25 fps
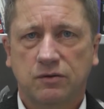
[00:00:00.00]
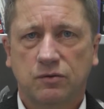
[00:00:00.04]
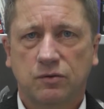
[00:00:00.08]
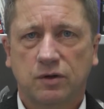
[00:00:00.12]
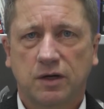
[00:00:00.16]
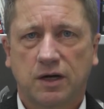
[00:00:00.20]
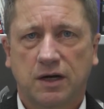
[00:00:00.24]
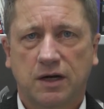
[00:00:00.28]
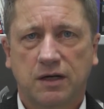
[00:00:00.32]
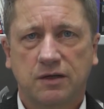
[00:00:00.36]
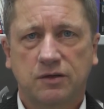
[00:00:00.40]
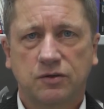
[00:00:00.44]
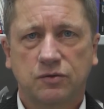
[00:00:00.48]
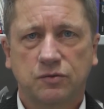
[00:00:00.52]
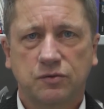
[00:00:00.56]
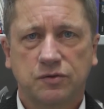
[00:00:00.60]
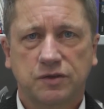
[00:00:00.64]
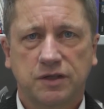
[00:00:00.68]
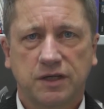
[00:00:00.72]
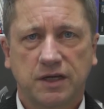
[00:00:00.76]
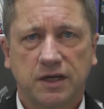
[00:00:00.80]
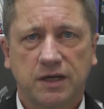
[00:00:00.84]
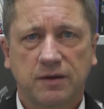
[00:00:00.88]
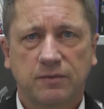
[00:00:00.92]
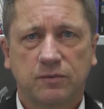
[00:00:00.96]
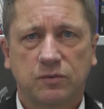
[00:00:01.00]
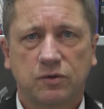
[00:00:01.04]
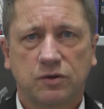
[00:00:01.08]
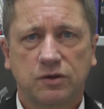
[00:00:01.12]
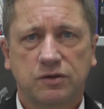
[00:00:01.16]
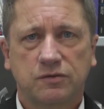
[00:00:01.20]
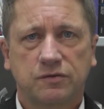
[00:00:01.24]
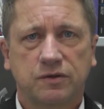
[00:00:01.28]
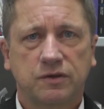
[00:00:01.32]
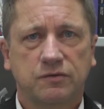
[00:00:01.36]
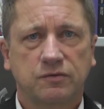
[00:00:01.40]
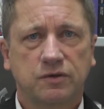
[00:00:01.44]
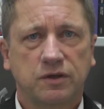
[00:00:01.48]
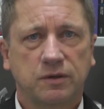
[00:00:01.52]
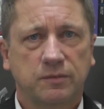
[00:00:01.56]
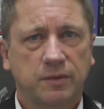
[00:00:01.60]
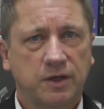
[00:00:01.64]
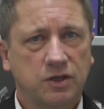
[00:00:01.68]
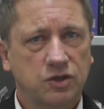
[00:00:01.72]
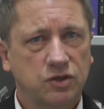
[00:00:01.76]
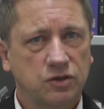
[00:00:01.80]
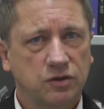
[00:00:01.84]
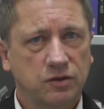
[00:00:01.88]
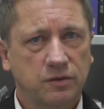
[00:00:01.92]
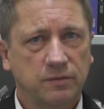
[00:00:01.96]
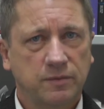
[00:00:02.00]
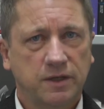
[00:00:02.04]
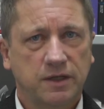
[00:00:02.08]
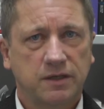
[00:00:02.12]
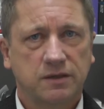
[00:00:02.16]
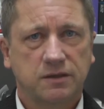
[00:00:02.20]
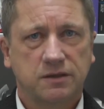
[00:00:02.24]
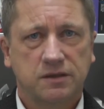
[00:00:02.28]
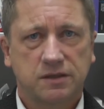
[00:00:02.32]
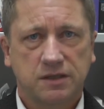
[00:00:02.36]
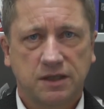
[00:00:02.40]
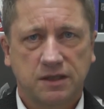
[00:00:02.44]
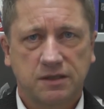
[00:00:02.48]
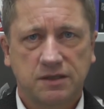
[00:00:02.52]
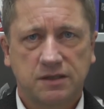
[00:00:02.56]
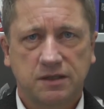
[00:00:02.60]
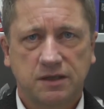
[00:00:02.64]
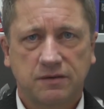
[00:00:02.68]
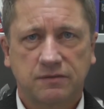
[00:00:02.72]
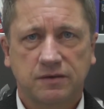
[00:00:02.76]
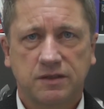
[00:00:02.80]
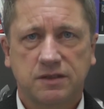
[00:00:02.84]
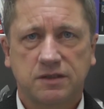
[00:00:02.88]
lokalen News geben und es wird für die Menschen immer interessant sein,